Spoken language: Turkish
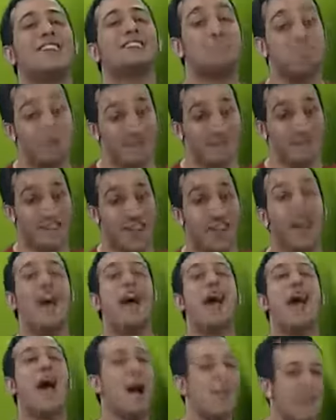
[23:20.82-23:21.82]
MMS'i
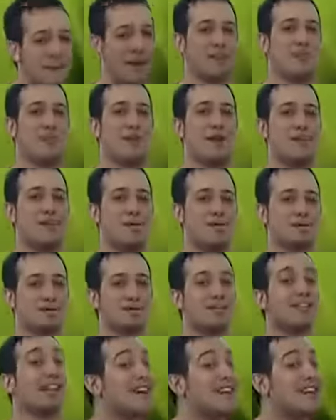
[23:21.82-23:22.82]
tanıtıyorum. MMS evet. galiba değil
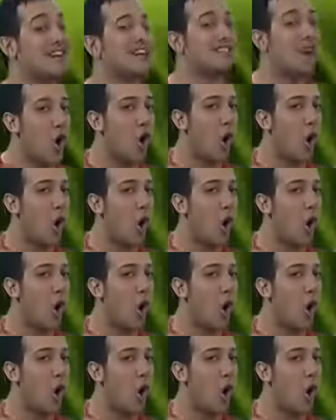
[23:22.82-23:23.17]
mi? Aynen.